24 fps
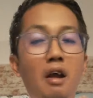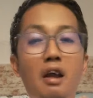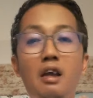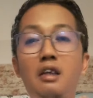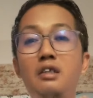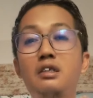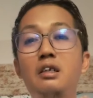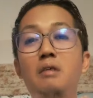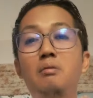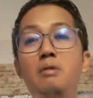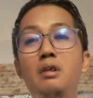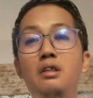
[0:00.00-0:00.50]

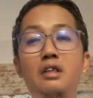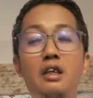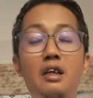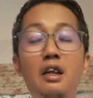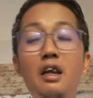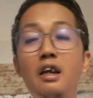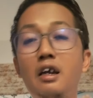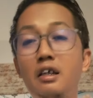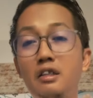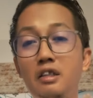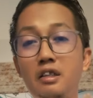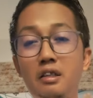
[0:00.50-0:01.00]
pengasaman
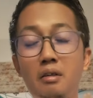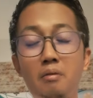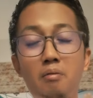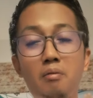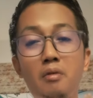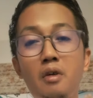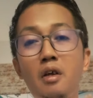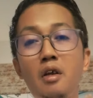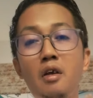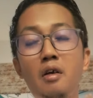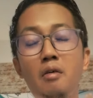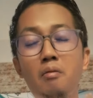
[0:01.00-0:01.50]
tanah akan
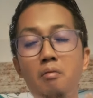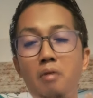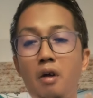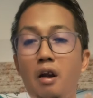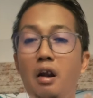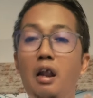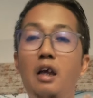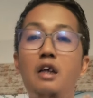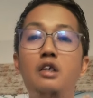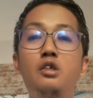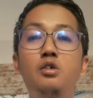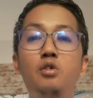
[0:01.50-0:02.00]
tetap
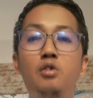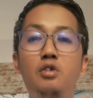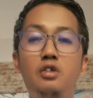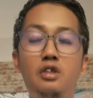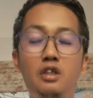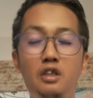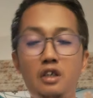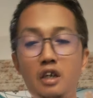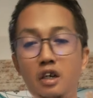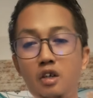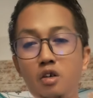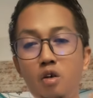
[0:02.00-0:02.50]
berlangsung
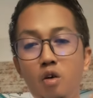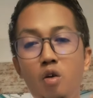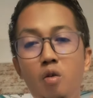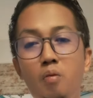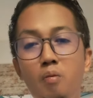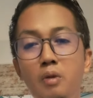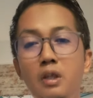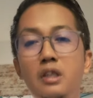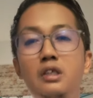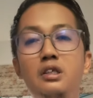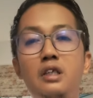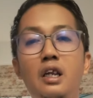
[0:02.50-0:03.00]
sehingga
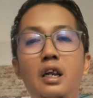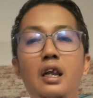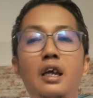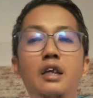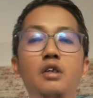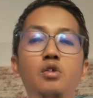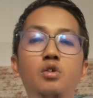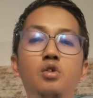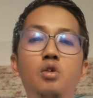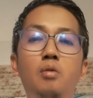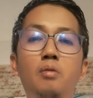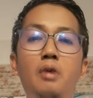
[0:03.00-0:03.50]
dolomit
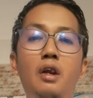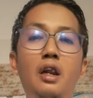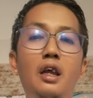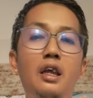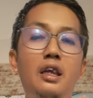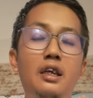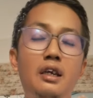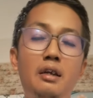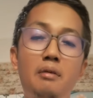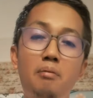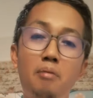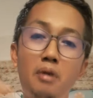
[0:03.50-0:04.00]
selain untuk
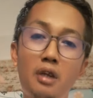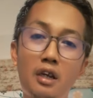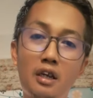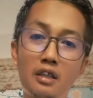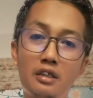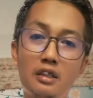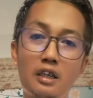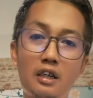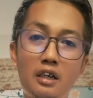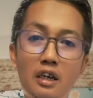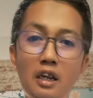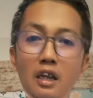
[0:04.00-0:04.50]
menaikkan
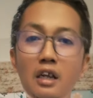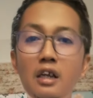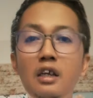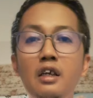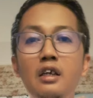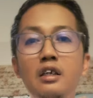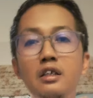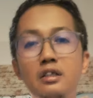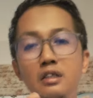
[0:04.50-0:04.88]
pH tanah,